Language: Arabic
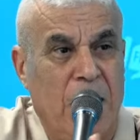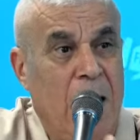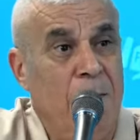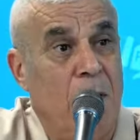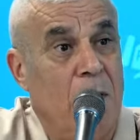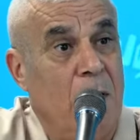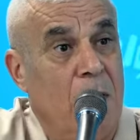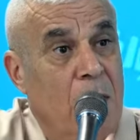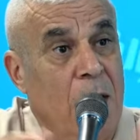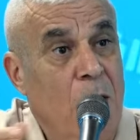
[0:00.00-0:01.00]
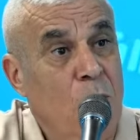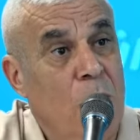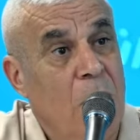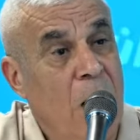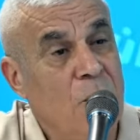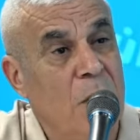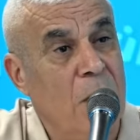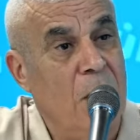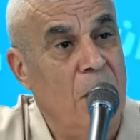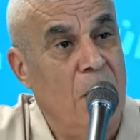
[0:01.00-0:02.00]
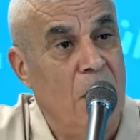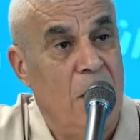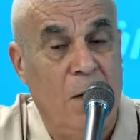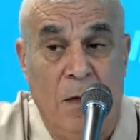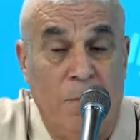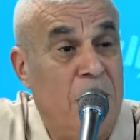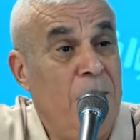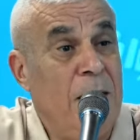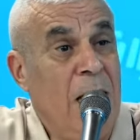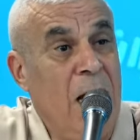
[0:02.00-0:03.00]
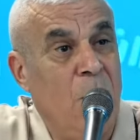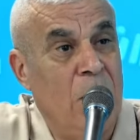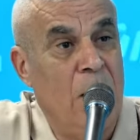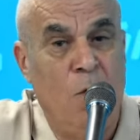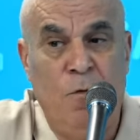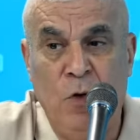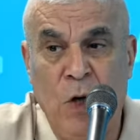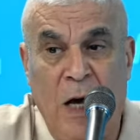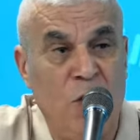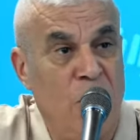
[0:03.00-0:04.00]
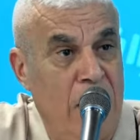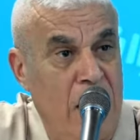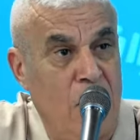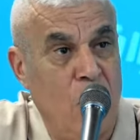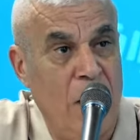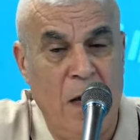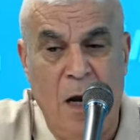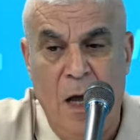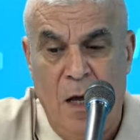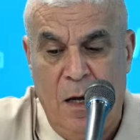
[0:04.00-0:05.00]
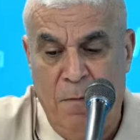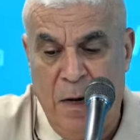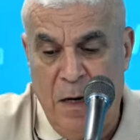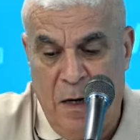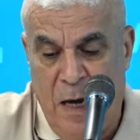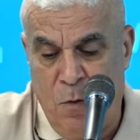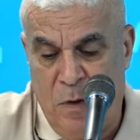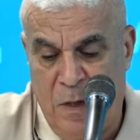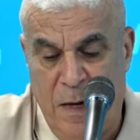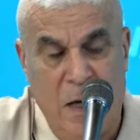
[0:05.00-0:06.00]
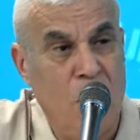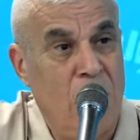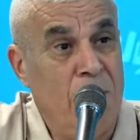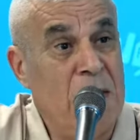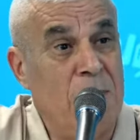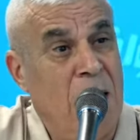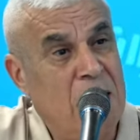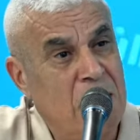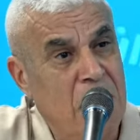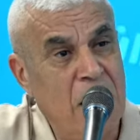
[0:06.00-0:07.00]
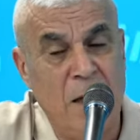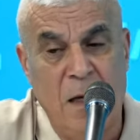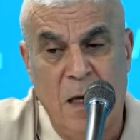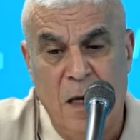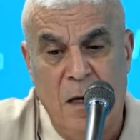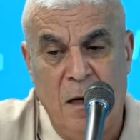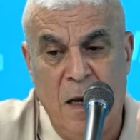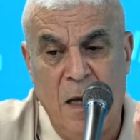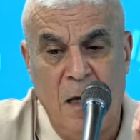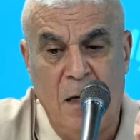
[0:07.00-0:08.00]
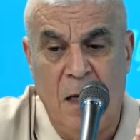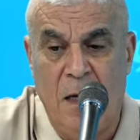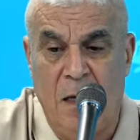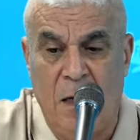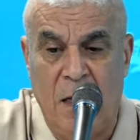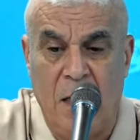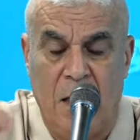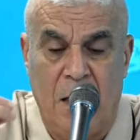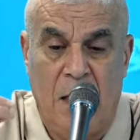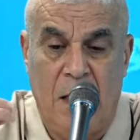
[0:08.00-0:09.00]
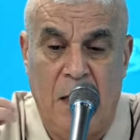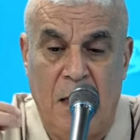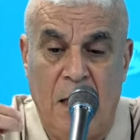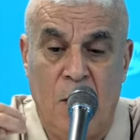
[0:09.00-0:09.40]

نعم لانه تكفي لحرب بطبيعه الحال لو فتحت جبهات وهذا من نعاود سماح راهو بالنسبه للعسكريين لا لا لا لا, لا